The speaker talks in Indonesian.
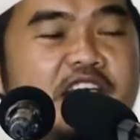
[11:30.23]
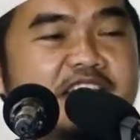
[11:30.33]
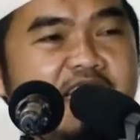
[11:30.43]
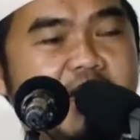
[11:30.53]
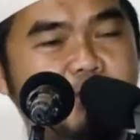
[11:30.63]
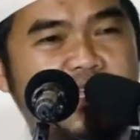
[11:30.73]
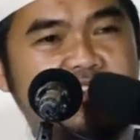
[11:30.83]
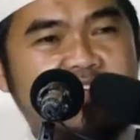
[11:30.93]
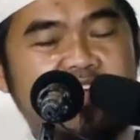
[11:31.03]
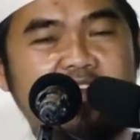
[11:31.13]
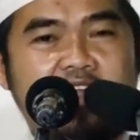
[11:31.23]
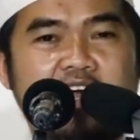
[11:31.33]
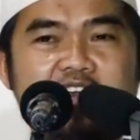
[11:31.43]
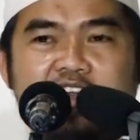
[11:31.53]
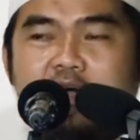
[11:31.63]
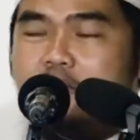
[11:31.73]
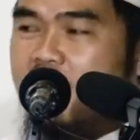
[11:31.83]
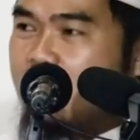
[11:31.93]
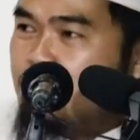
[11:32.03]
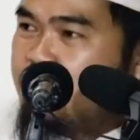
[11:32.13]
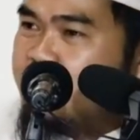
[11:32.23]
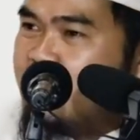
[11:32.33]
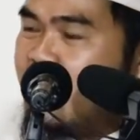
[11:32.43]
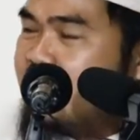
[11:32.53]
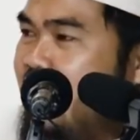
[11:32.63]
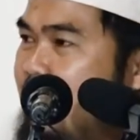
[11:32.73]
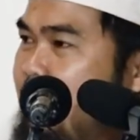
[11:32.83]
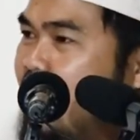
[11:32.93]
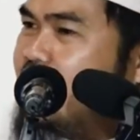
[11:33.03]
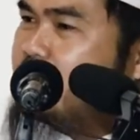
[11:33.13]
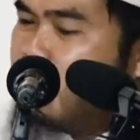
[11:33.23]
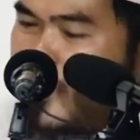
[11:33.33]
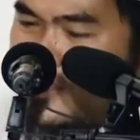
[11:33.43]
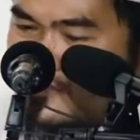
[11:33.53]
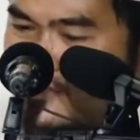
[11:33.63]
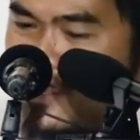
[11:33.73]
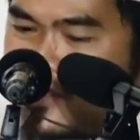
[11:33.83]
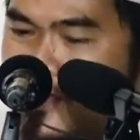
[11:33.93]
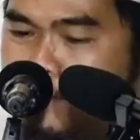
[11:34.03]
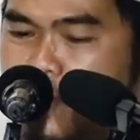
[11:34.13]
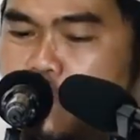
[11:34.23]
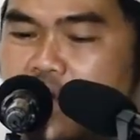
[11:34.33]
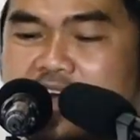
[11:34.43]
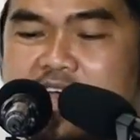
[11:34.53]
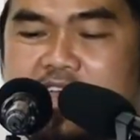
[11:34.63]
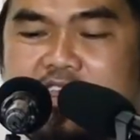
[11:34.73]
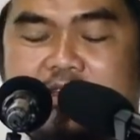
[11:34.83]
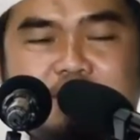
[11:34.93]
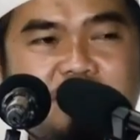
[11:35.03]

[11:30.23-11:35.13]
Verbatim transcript: kita dapatkan adalah manusia yang paling baik terhadap keluarganya.